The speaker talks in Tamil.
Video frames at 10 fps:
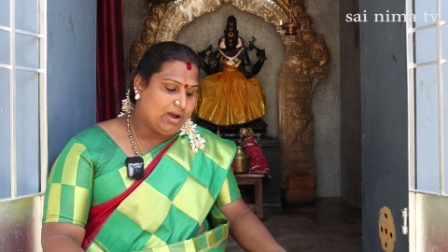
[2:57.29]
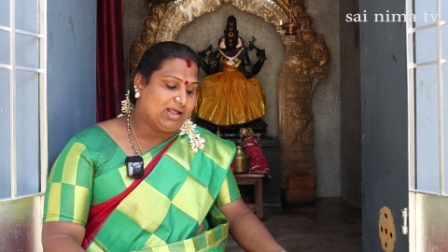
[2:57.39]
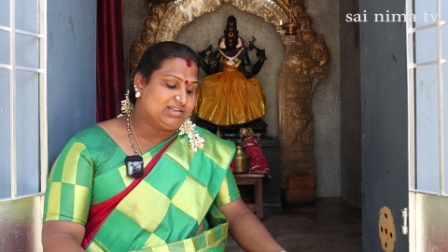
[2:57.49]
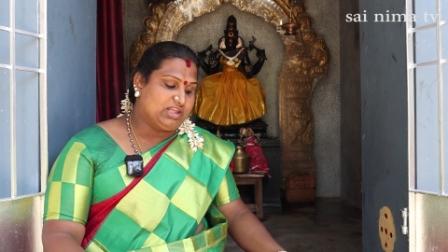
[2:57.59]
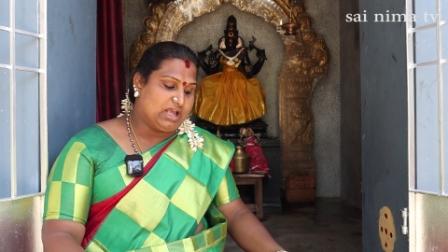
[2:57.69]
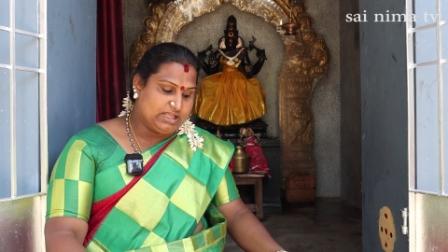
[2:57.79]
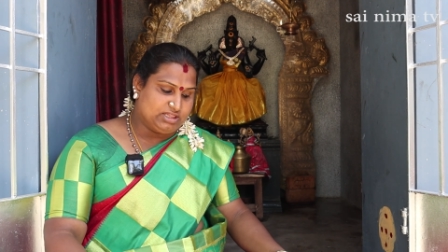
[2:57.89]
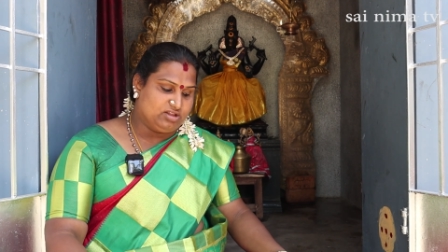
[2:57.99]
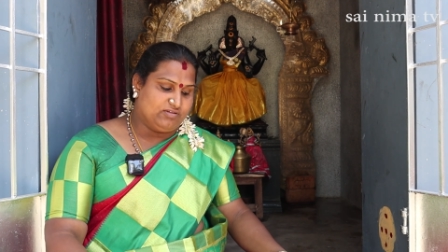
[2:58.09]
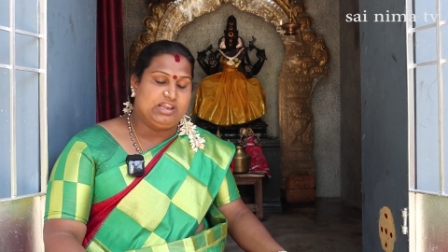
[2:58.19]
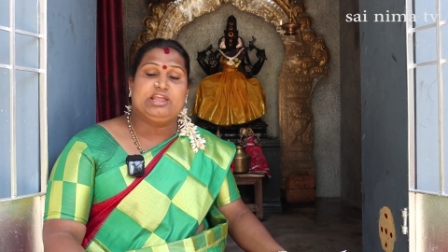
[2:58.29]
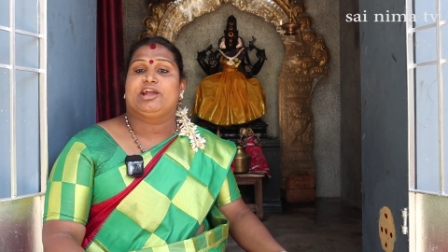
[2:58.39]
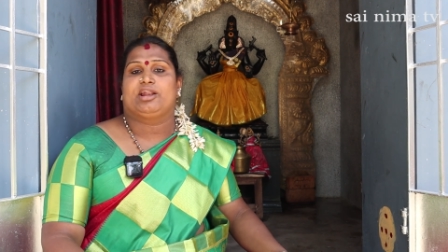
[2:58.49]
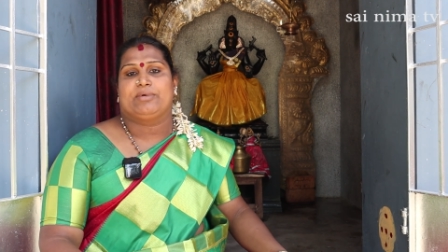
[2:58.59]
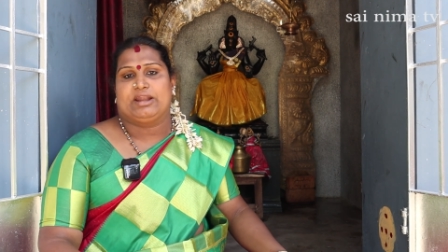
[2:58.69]
மாசி ஐந்து
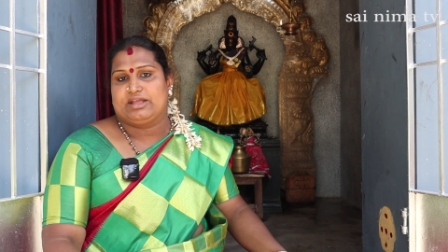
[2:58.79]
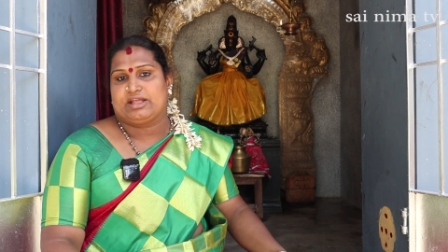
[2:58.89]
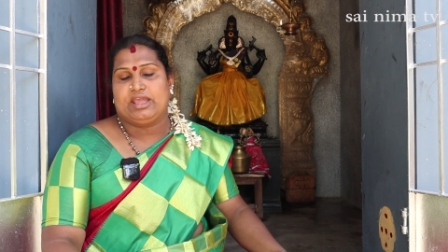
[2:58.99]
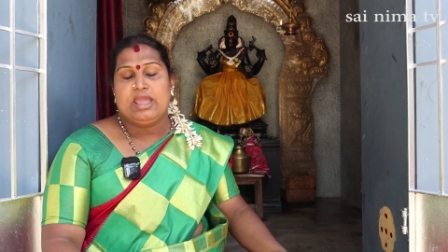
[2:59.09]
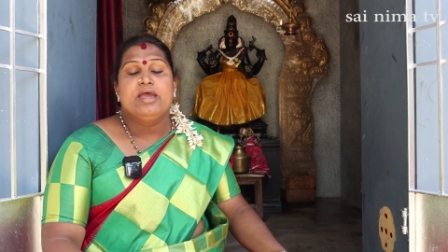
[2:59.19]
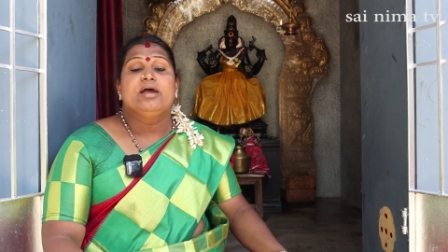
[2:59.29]
வெள்ளிக்கிழமை அன்னைக்கு